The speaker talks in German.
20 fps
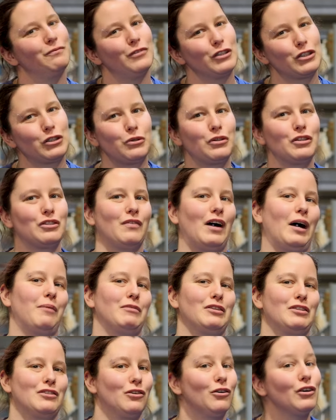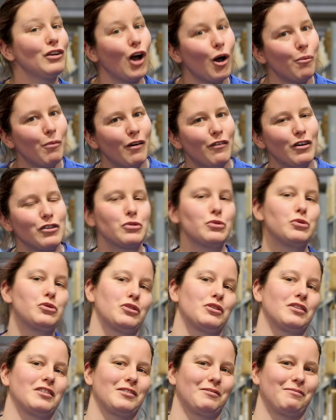Was Schönes, Warmes und auch mal was
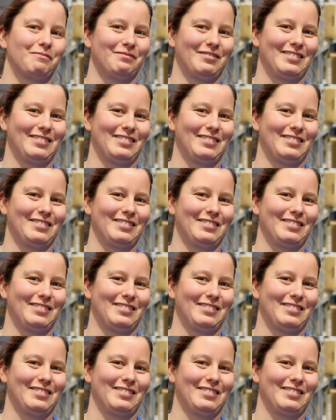Süßes.